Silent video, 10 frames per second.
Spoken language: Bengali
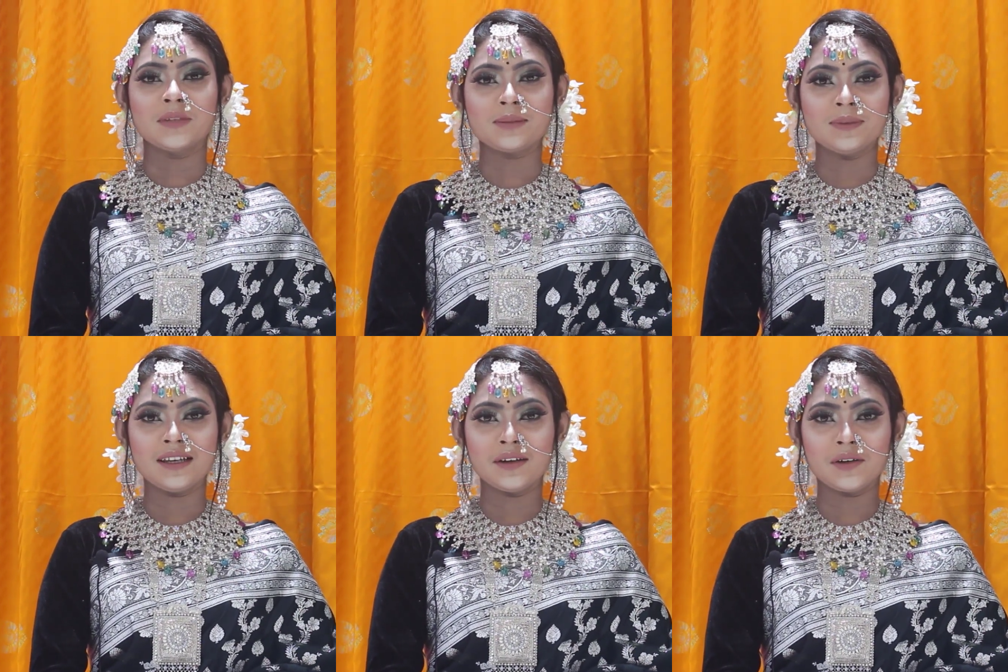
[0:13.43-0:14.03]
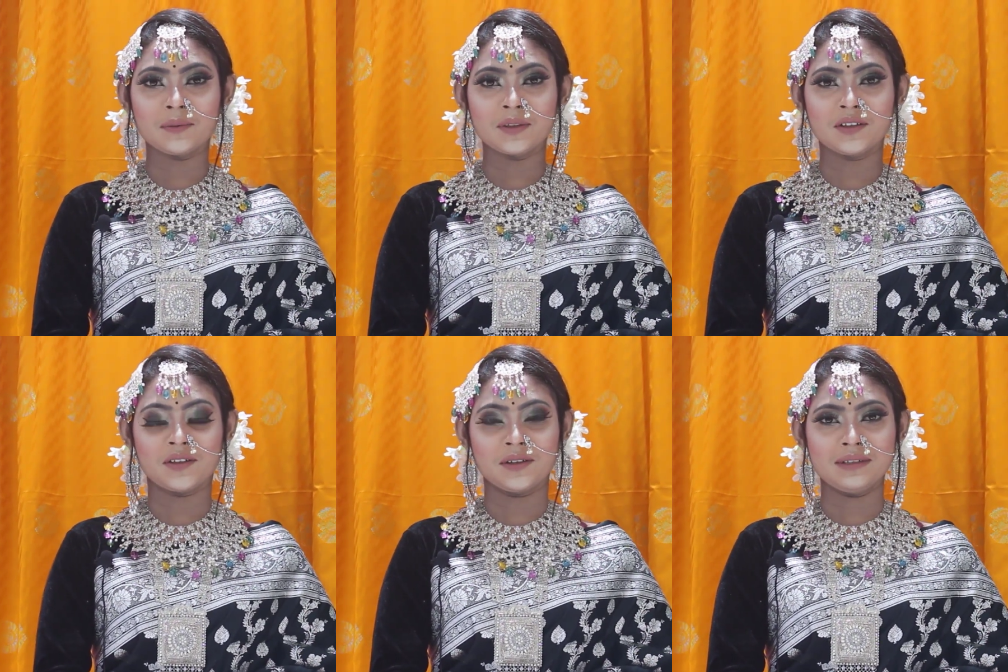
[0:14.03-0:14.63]
বিসমিল্লাহ
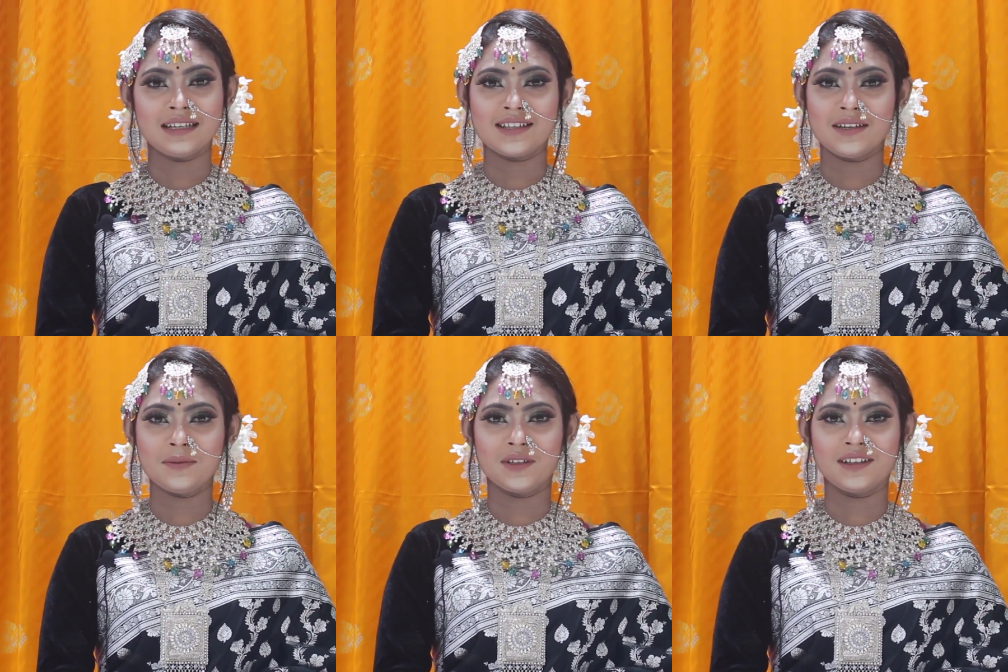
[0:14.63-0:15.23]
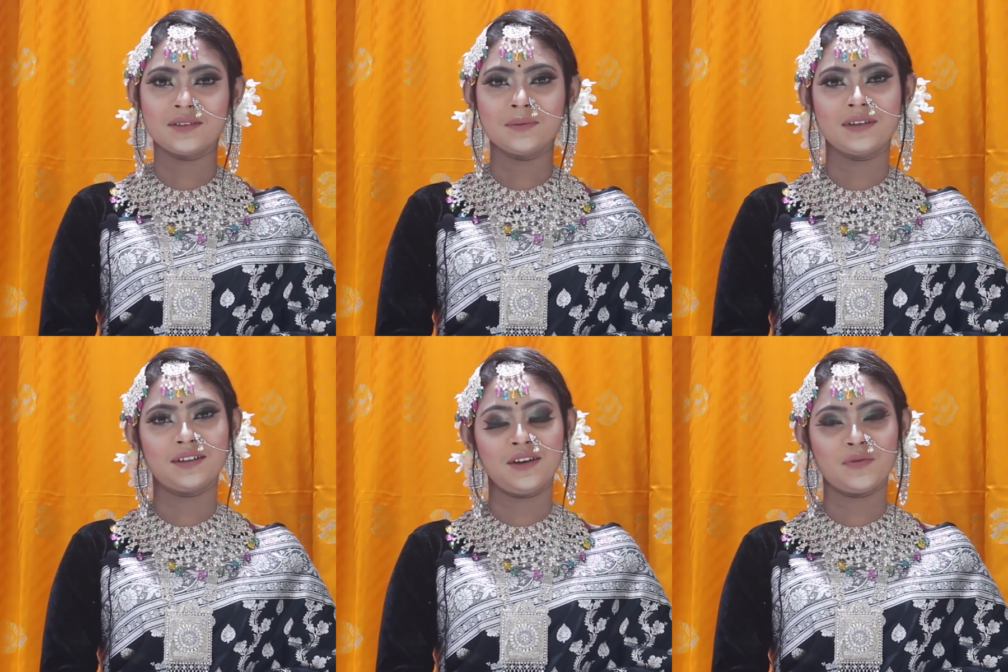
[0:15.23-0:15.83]
রহমান রহিম আসসালামু আলাইকুম
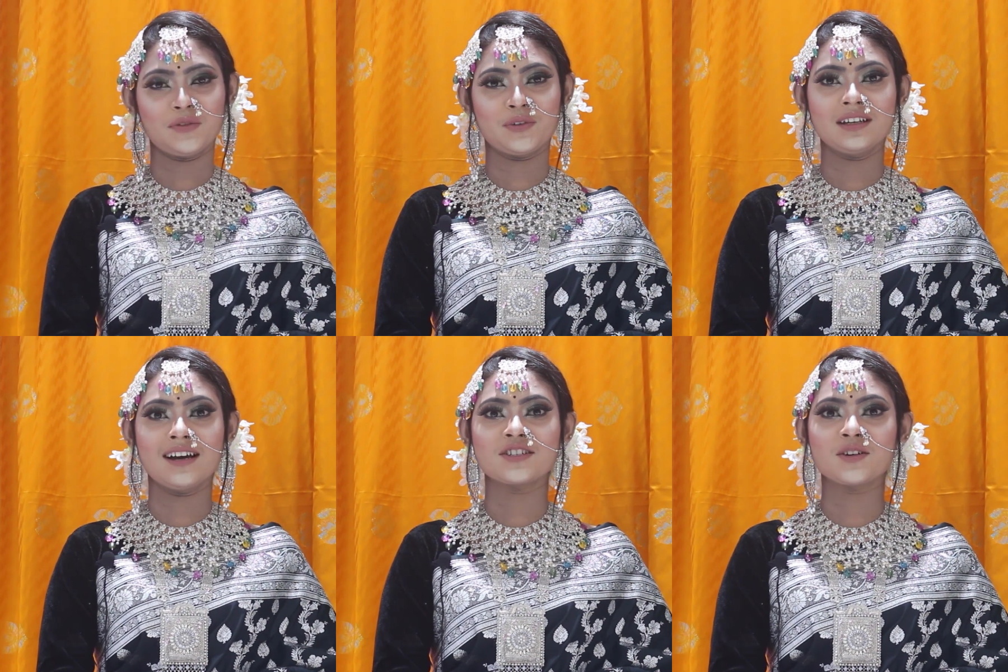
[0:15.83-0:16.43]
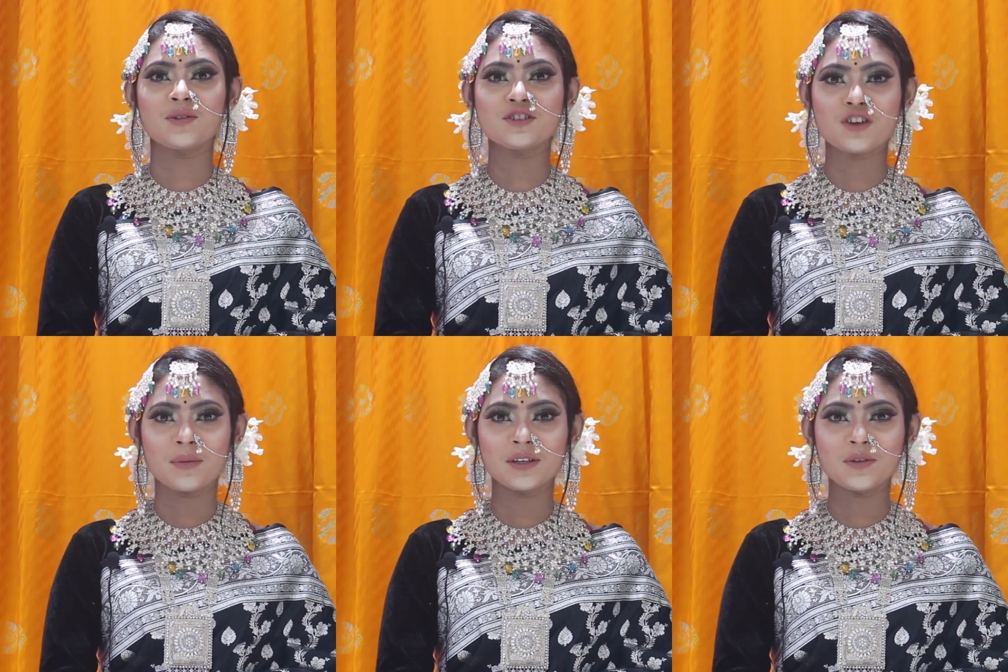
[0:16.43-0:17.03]
হ্যালো এভরিওয়ান আশা করি
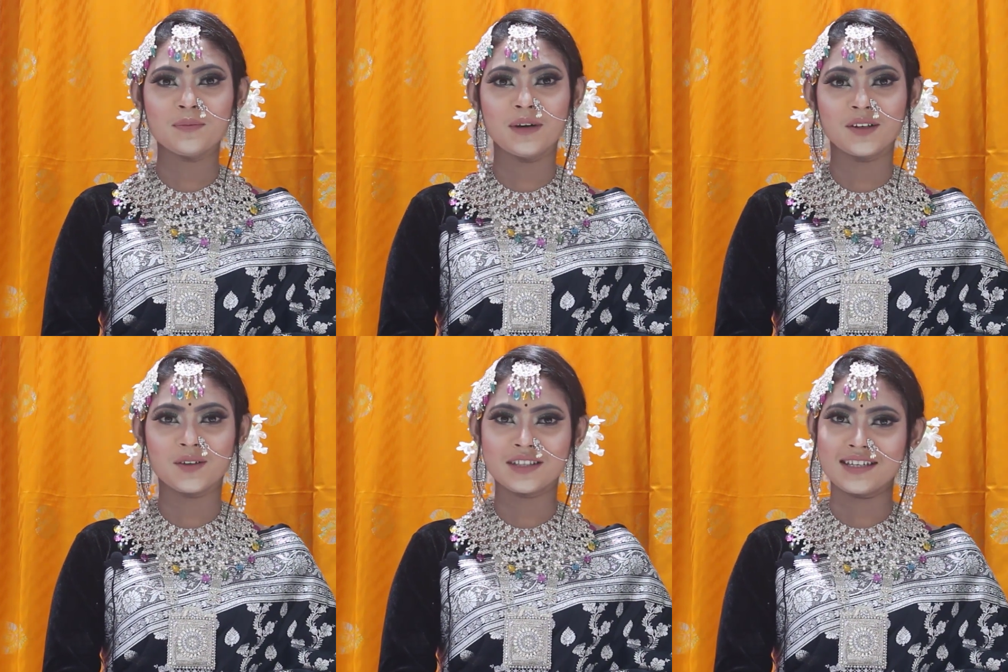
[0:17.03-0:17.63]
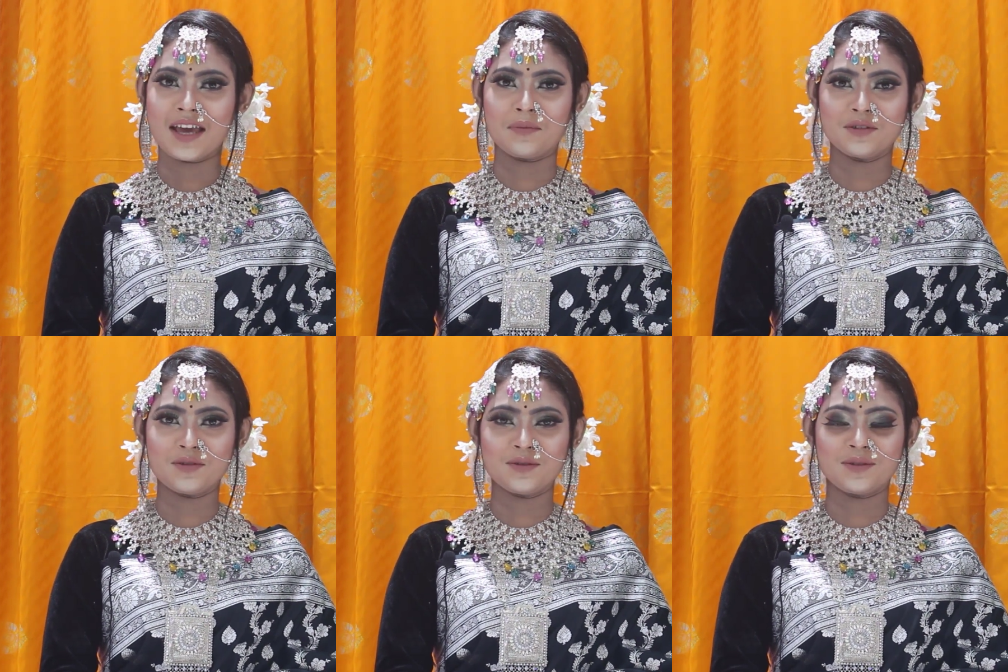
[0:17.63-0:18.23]
সবাই খুব ভালো আছেন
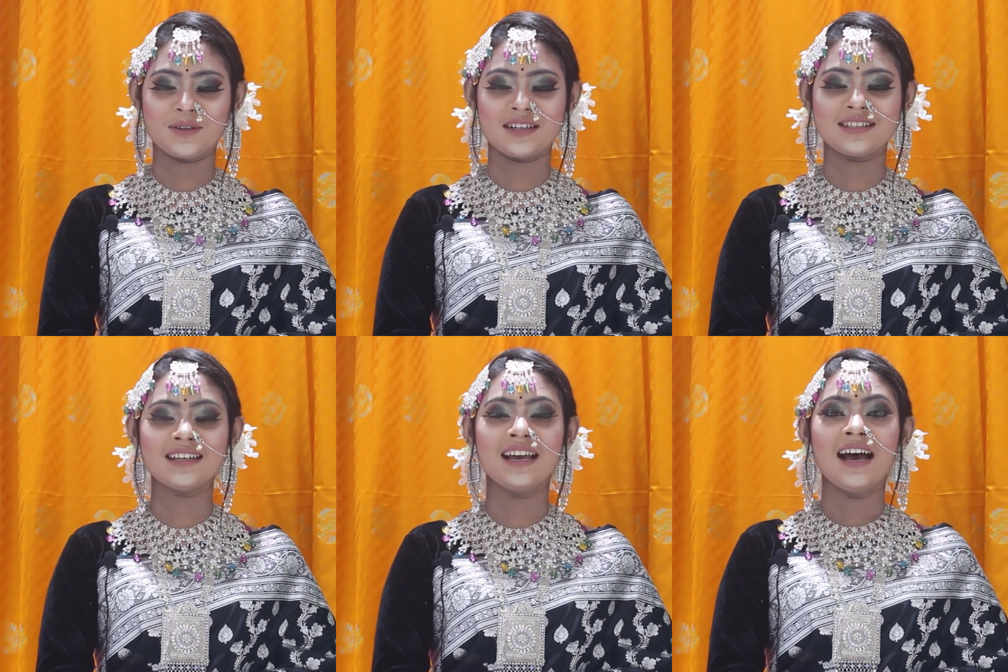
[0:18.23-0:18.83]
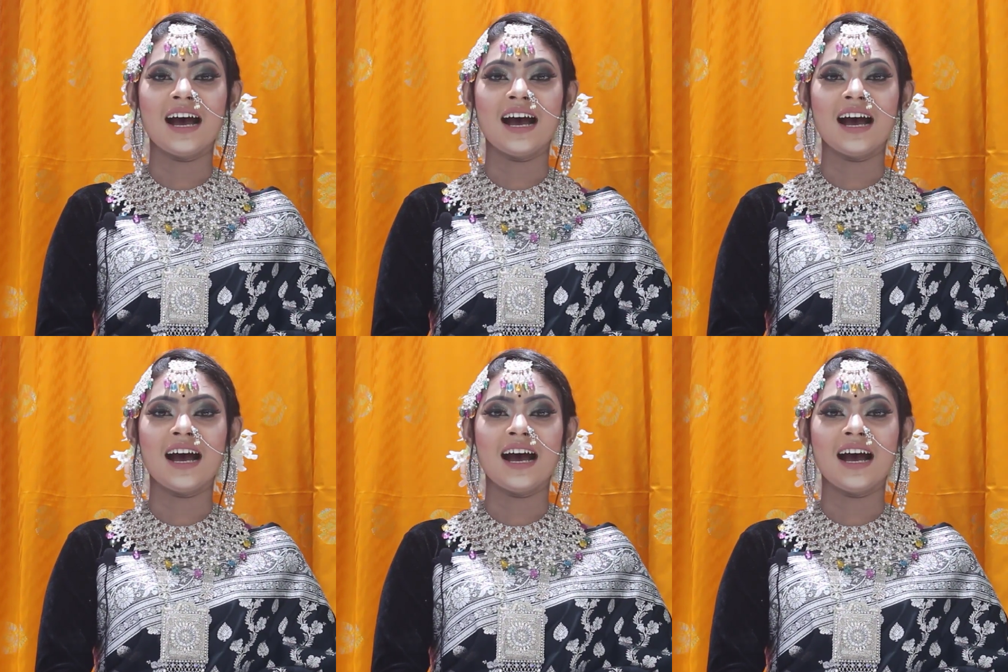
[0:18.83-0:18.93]
এবং সুস্থ আছেন